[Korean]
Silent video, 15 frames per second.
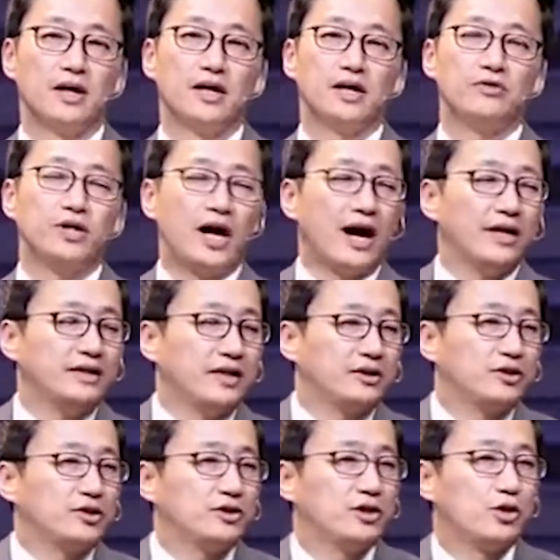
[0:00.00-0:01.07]
우리
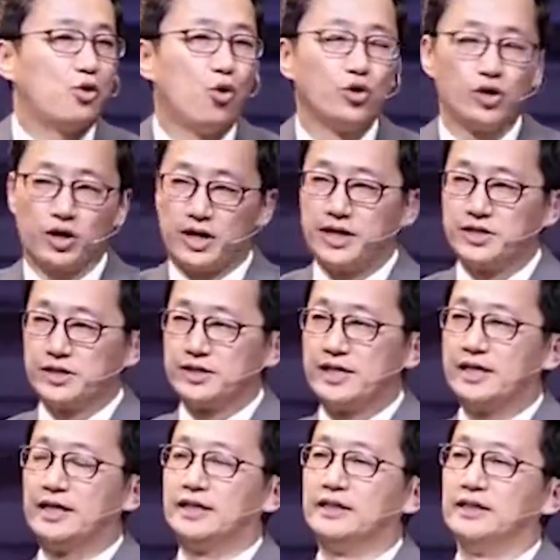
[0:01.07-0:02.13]
아이덴티티를 공격하죠,
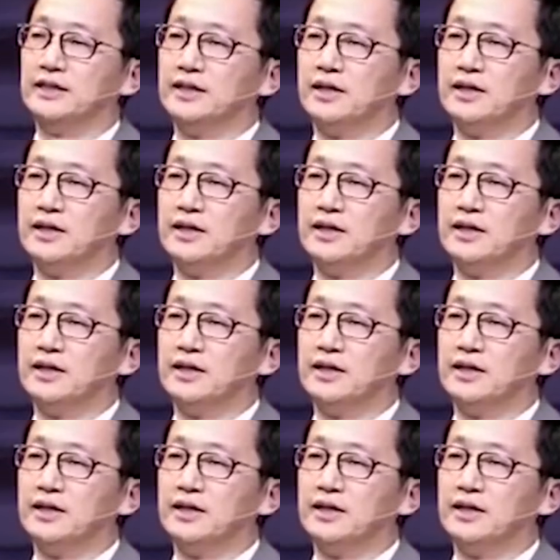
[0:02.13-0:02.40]
사단은.